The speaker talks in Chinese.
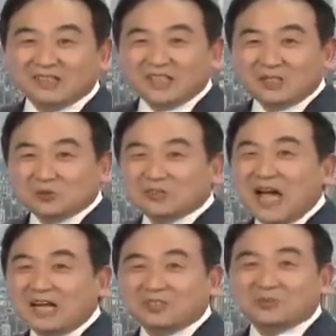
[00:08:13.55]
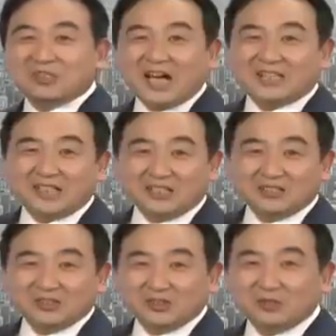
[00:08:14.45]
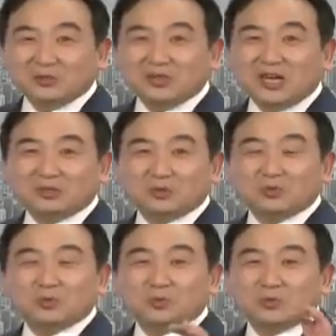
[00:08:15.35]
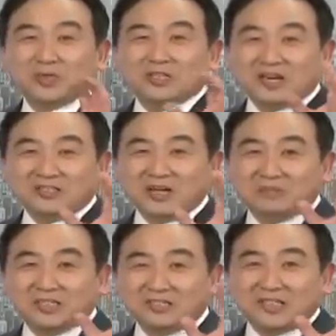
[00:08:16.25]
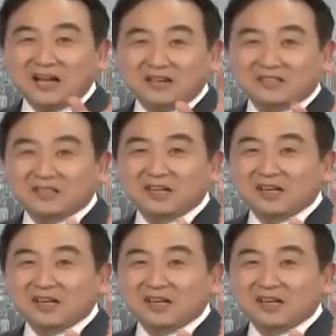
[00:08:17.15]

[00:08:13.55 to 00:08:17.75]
这种打斗的概念，就像中共官场上面的男人